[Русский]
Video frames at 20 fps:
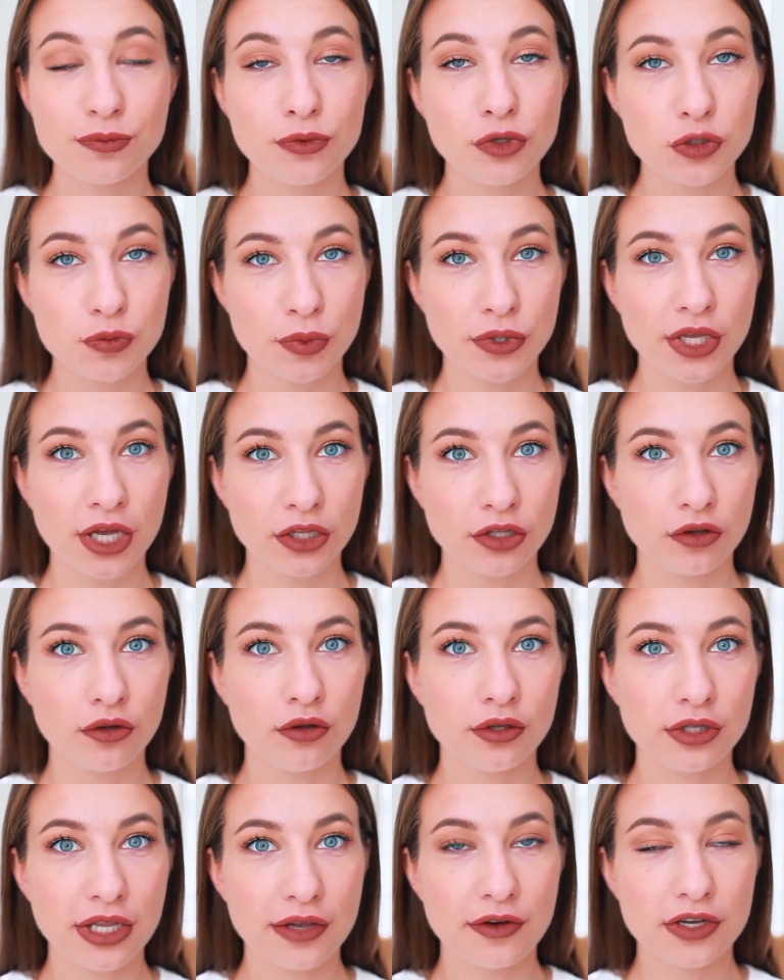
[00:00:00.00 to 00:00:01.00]
Плюс
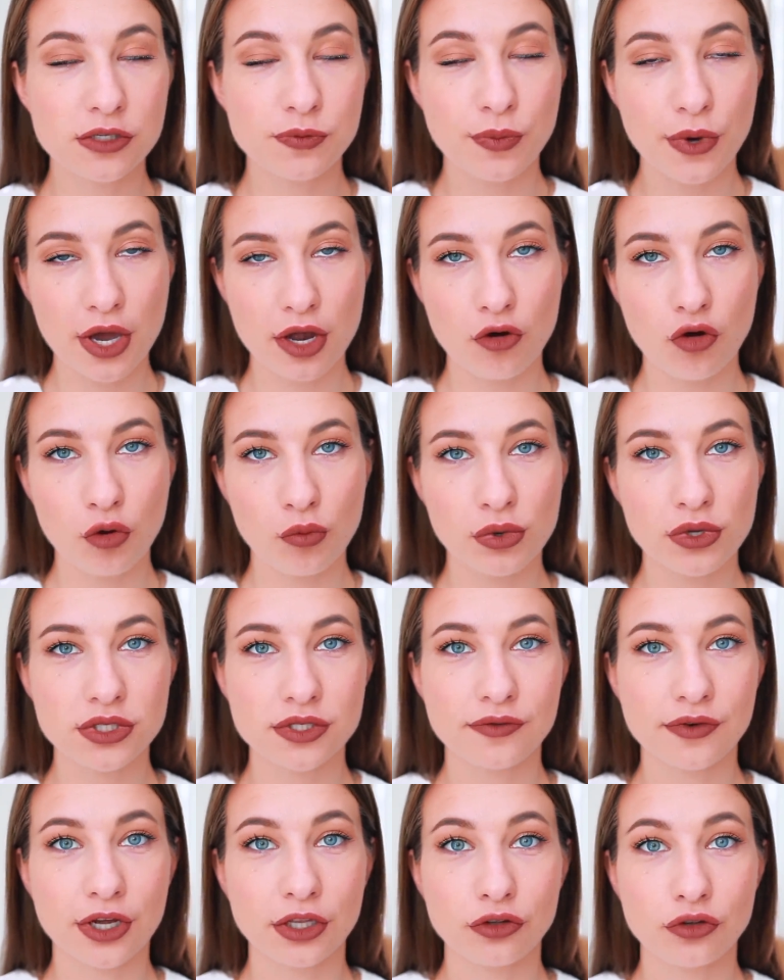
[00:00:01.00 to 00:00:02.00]
подготовила для вас пару
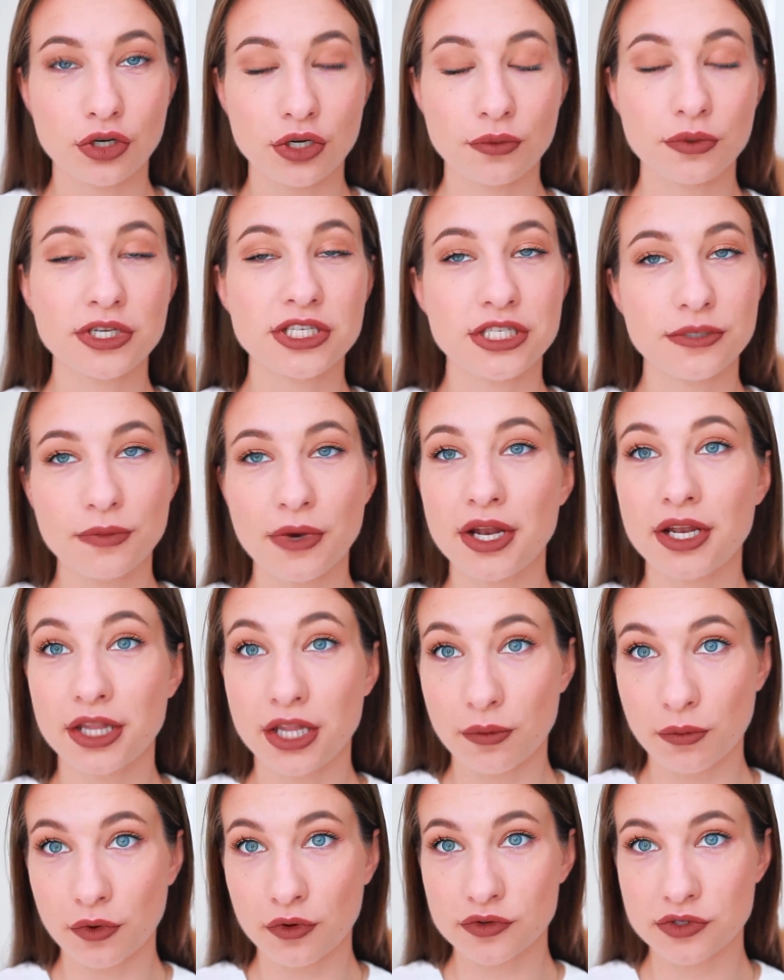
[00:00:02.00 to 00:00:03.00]
образов, которые максимально,
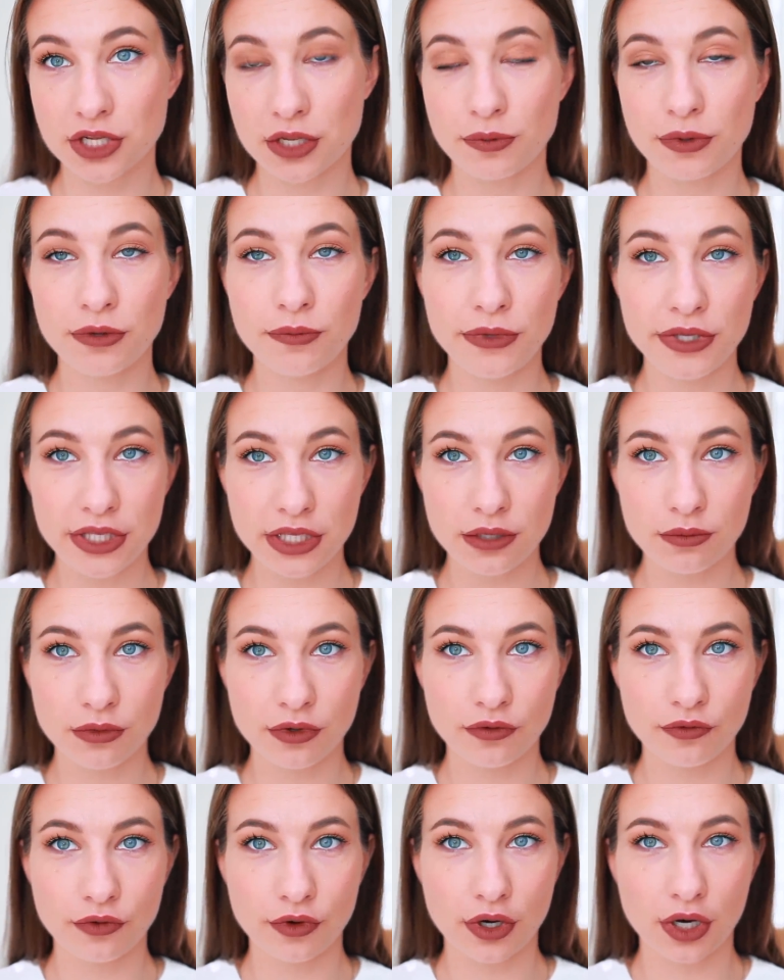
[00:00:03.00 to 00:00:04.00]
на мой взгляд,
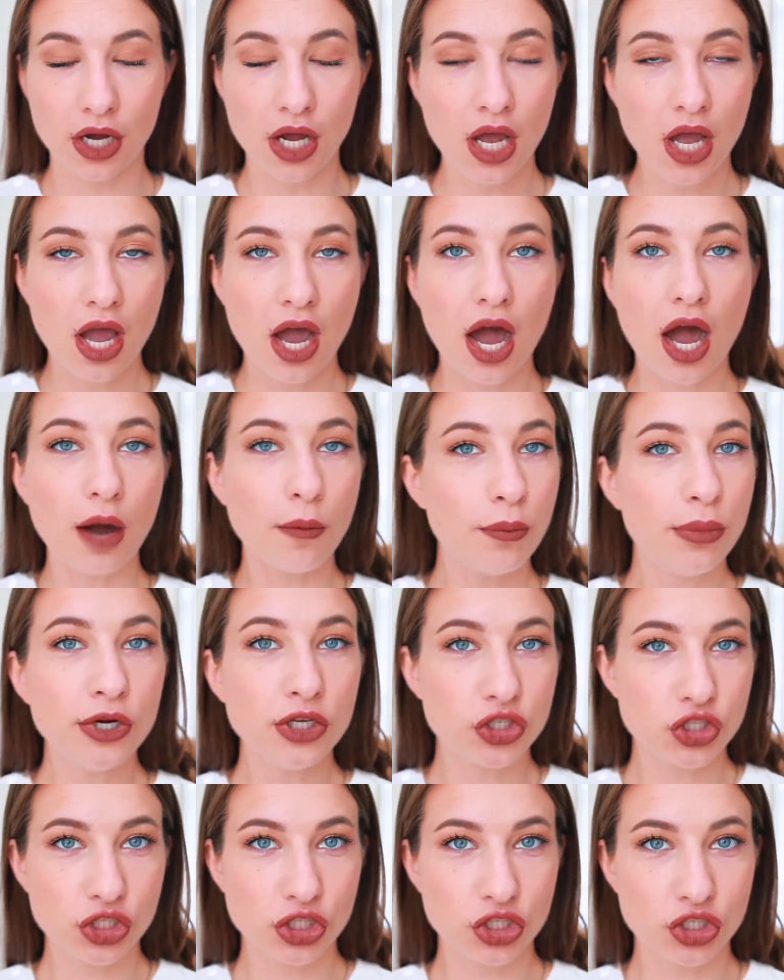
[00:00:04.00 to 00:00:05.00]
применимы в
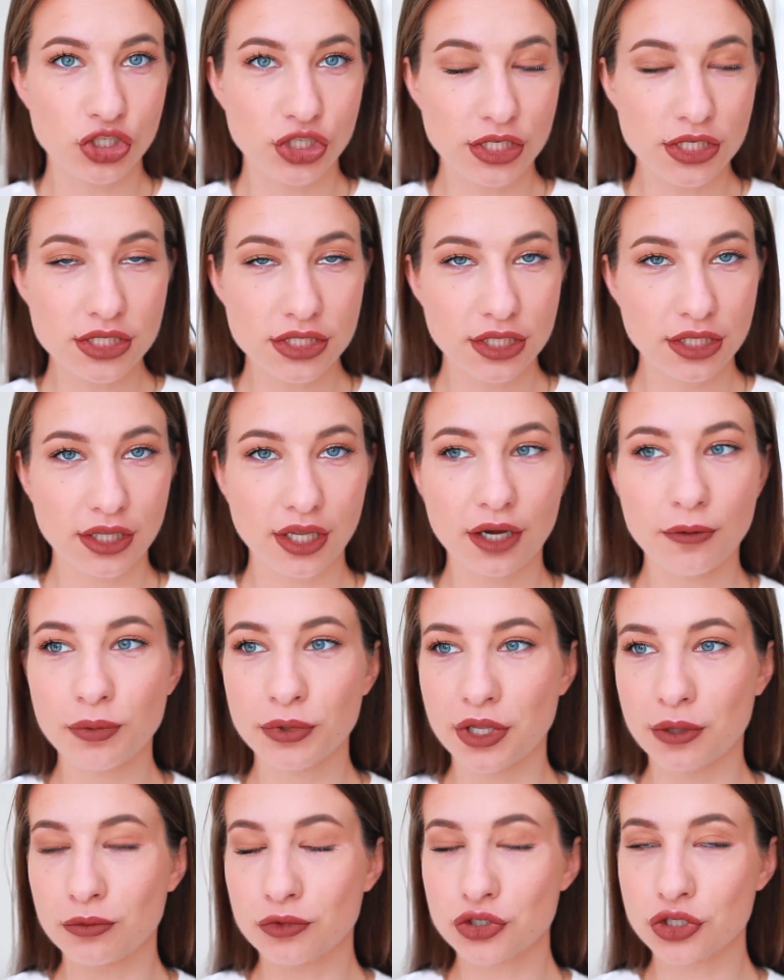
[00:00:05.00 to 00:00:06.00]
обычной жизни, да,
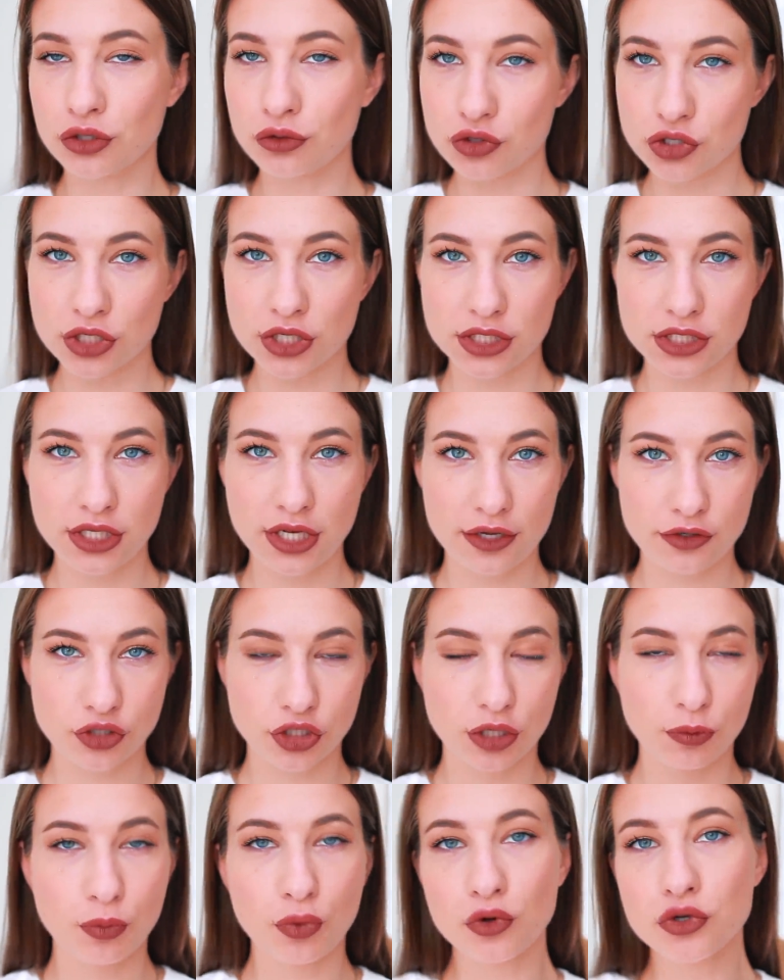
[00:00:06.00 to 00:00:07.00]
потому что нужно разделять
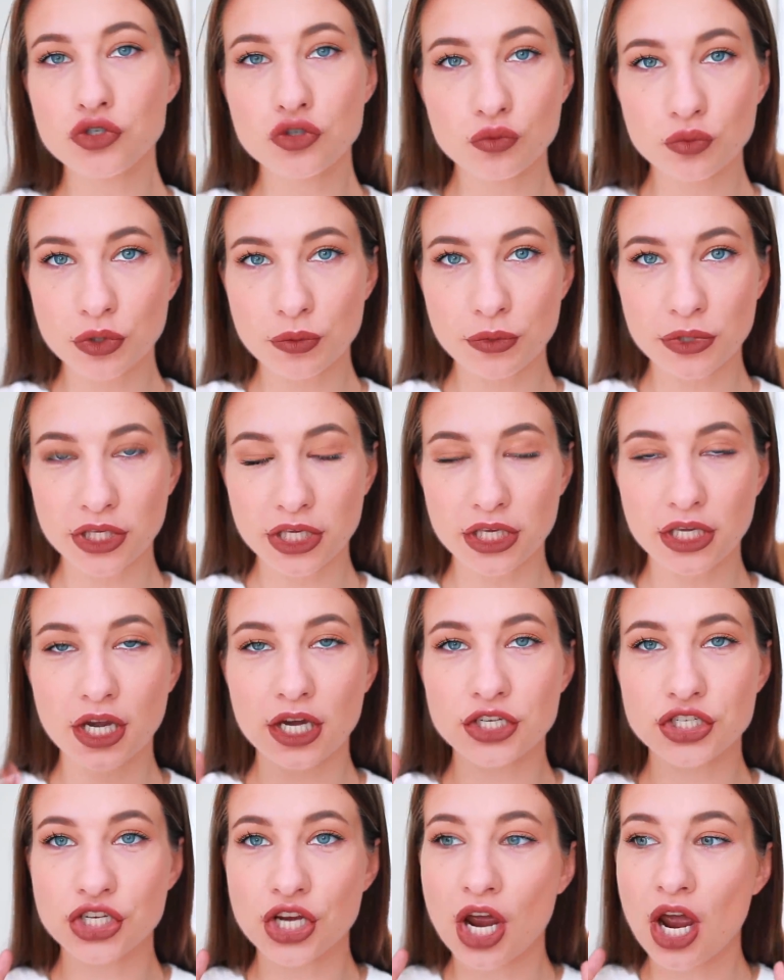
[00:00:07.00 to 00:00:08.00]
все-таки подиумный
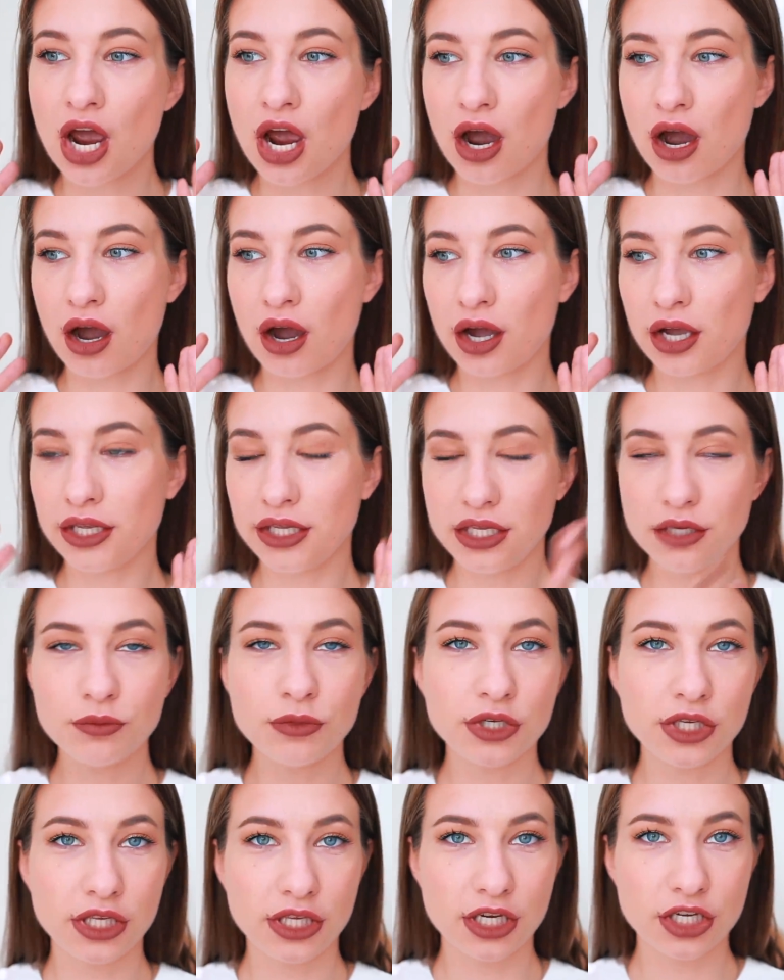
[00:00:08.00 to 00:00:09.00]
макияж, а, и
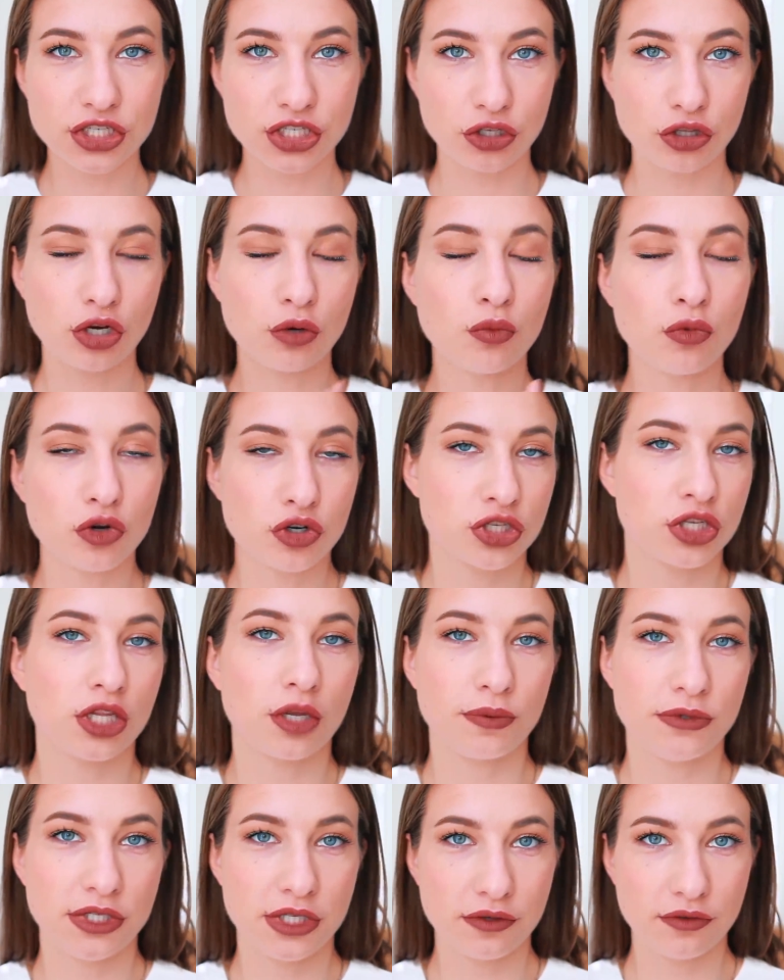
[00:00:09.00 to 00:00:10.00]
макияж, который можно
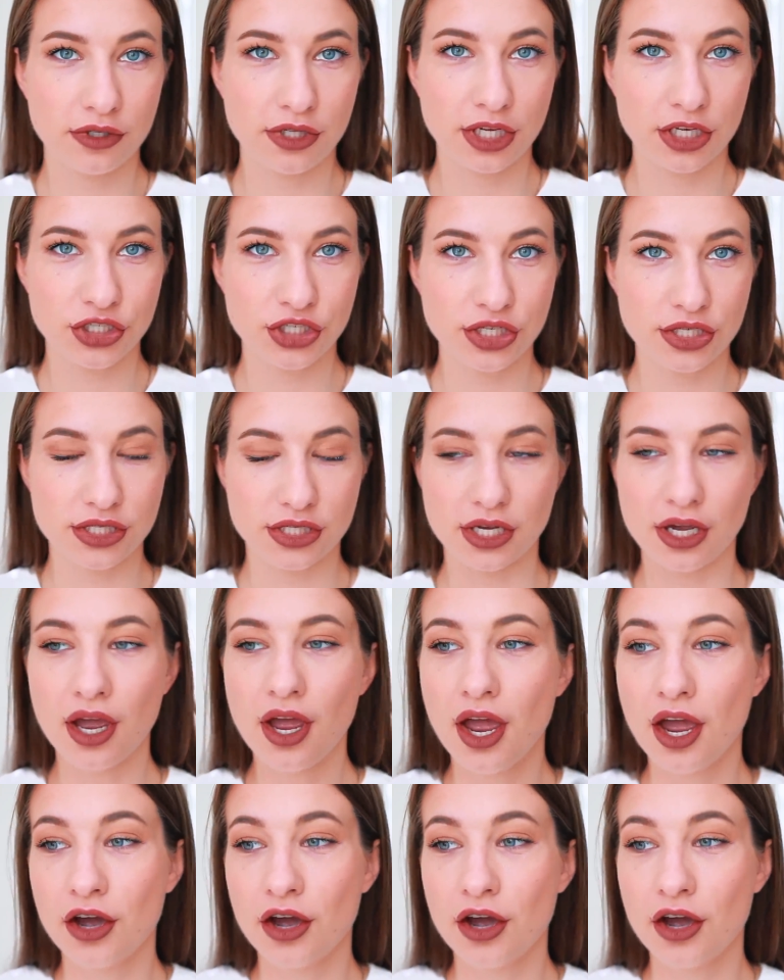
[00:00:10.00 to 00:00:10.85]
адаптировать для жизни.